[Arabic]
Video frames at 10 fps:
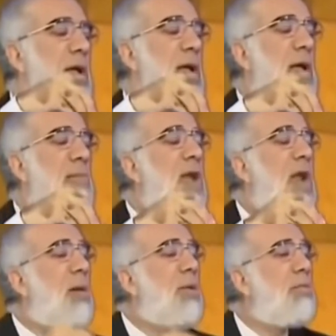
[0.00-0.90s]
مرحبا
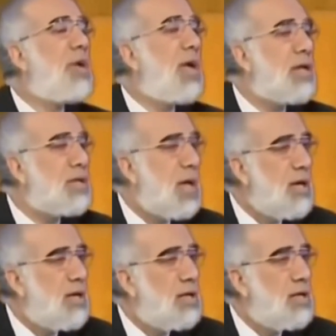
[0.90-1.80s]
بك يا سعيد
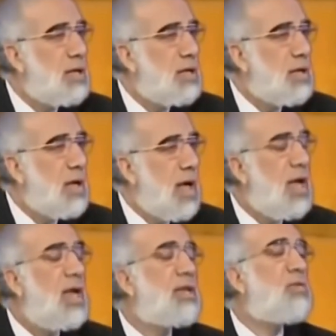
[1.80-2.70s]
انا
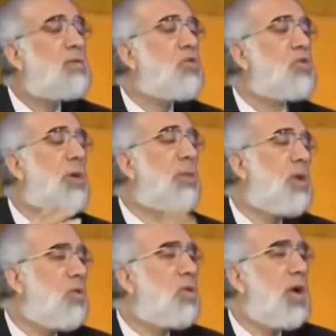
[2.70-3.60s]
زوجتك من الحور
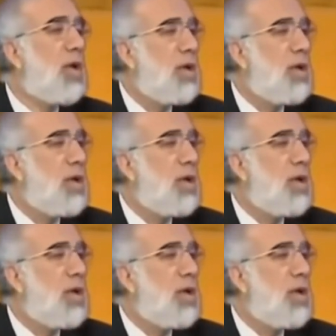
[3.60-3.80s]
العين